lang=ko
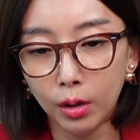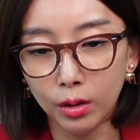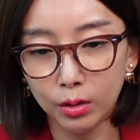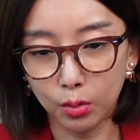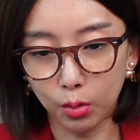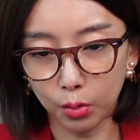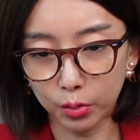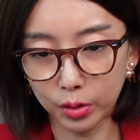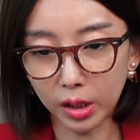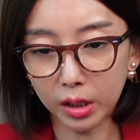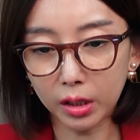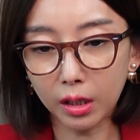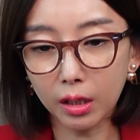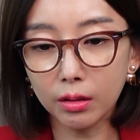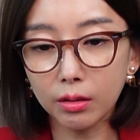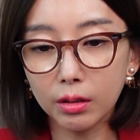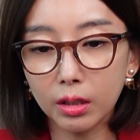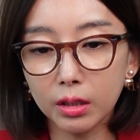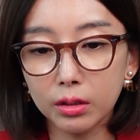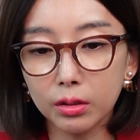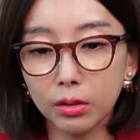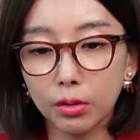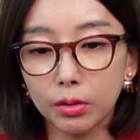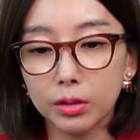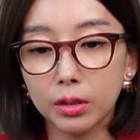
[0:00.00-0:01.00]

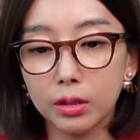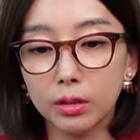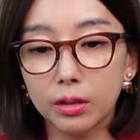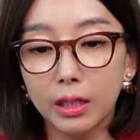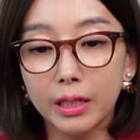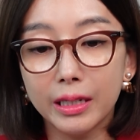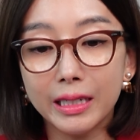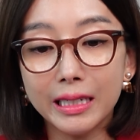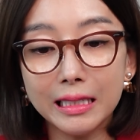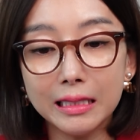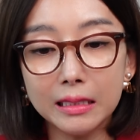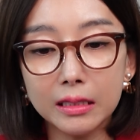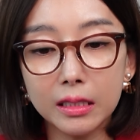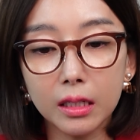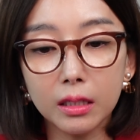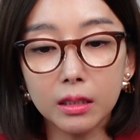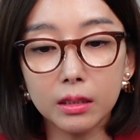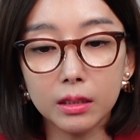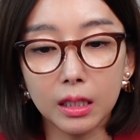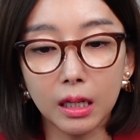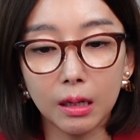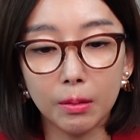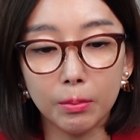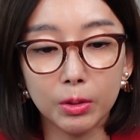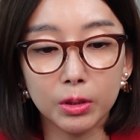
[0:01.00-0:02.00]
조작한다는 것은
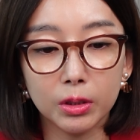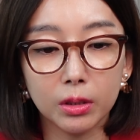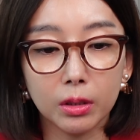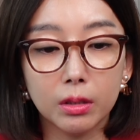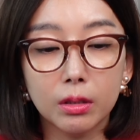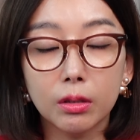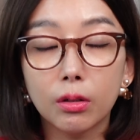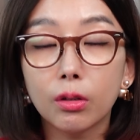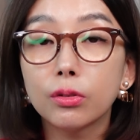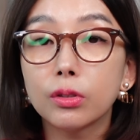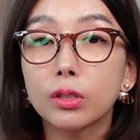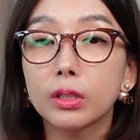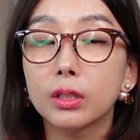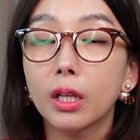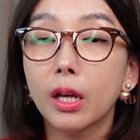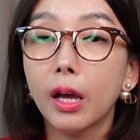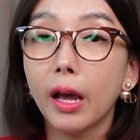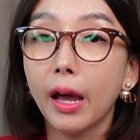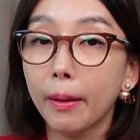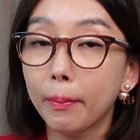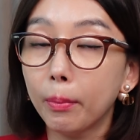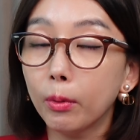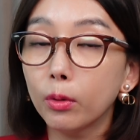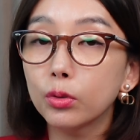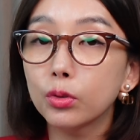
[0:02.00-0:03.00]
인생을 살면서 그런 짓
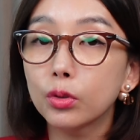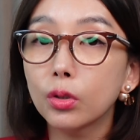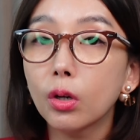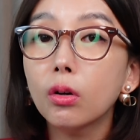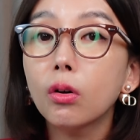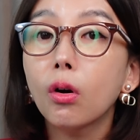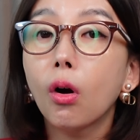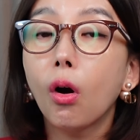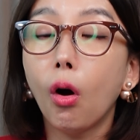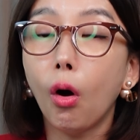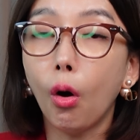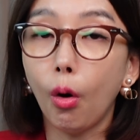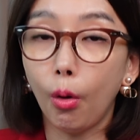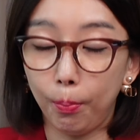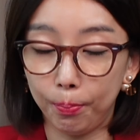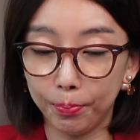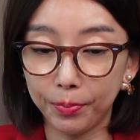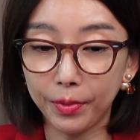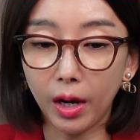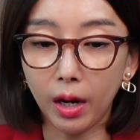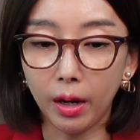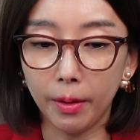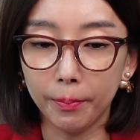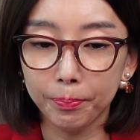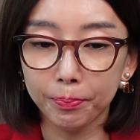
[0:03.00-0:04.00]
해본 적
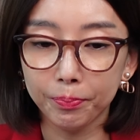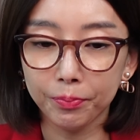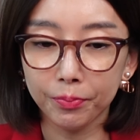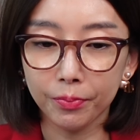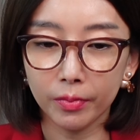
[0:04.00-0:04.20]
없다.